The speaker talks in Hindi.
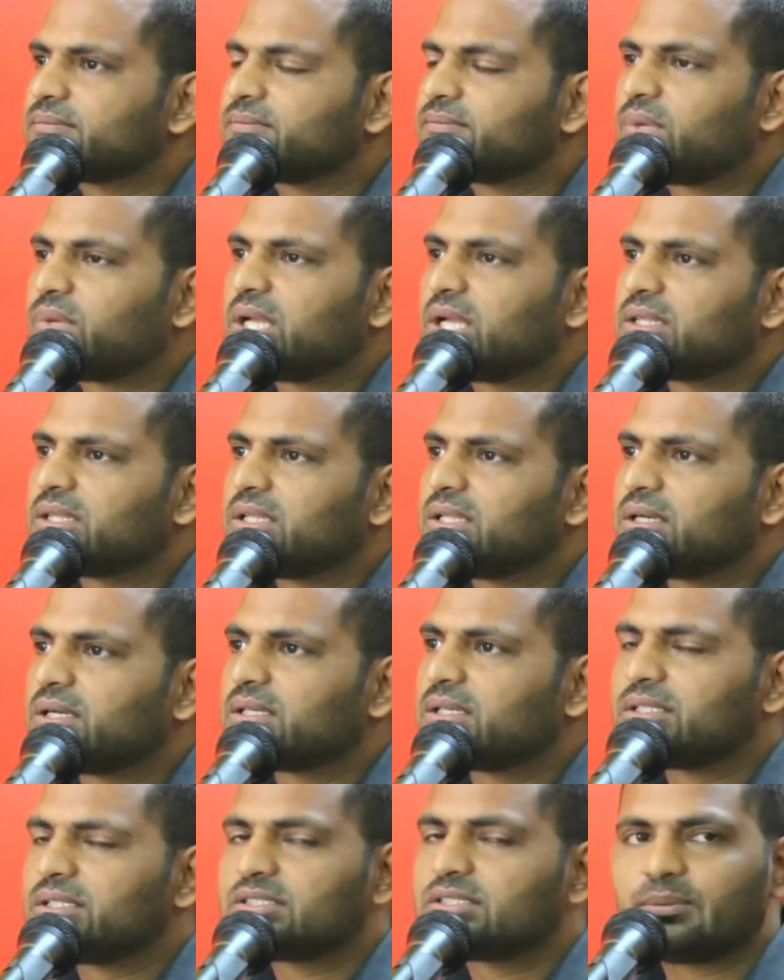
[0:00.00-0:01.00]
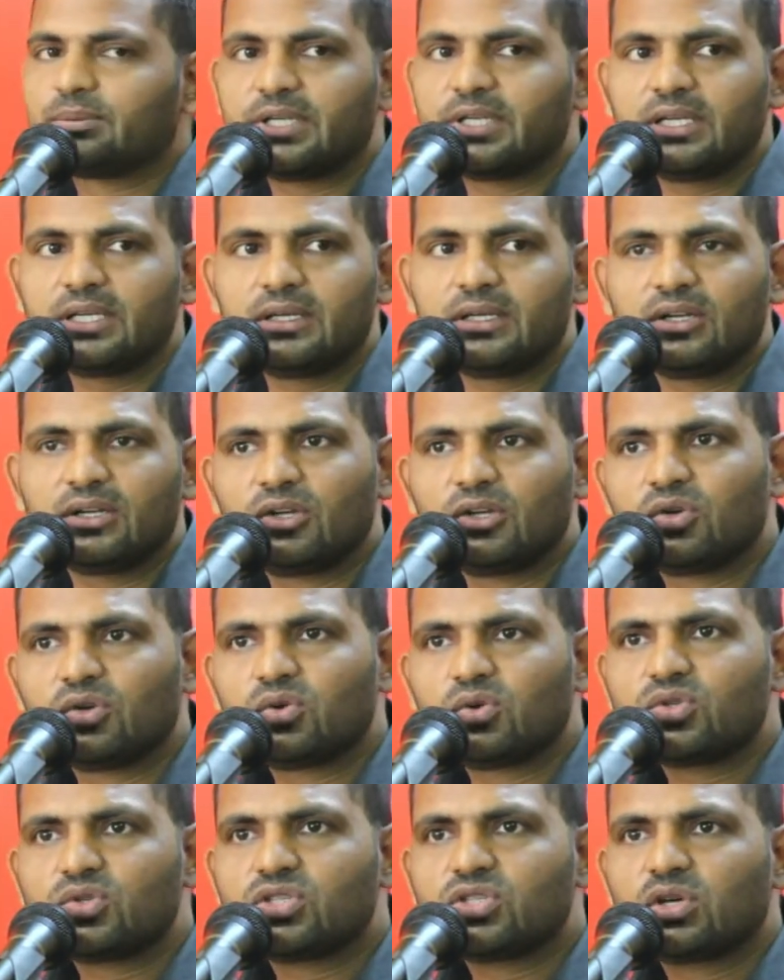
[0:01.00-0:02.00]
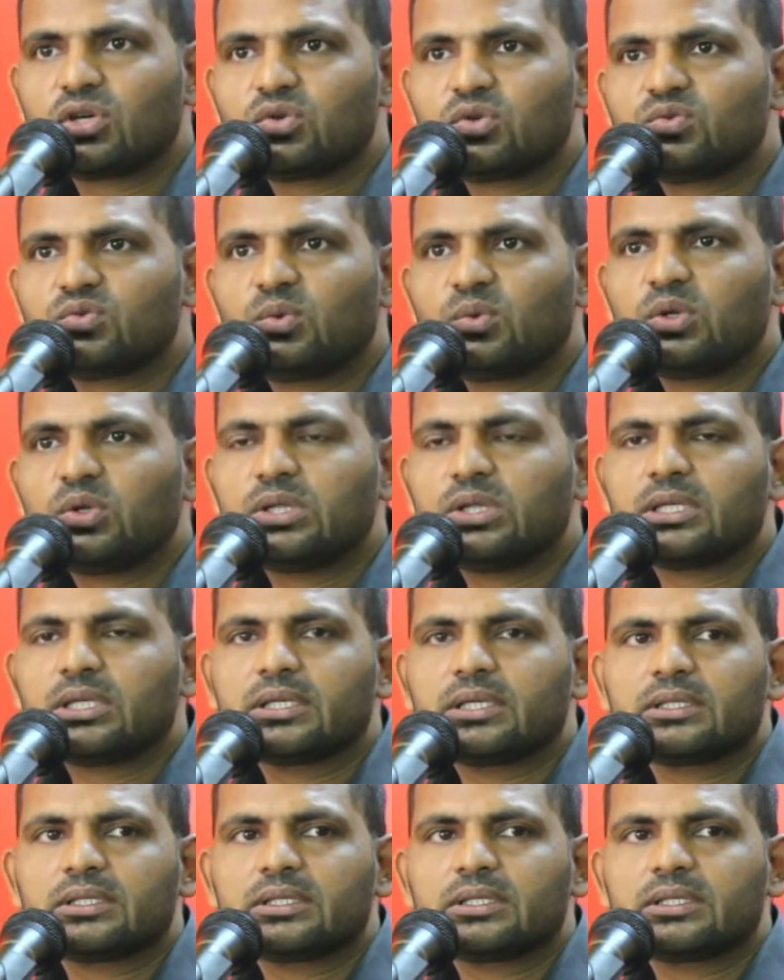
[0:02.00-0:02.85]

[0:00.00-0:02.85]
प्रार्थना करते समय कुछ ना कुछ बोलते हैं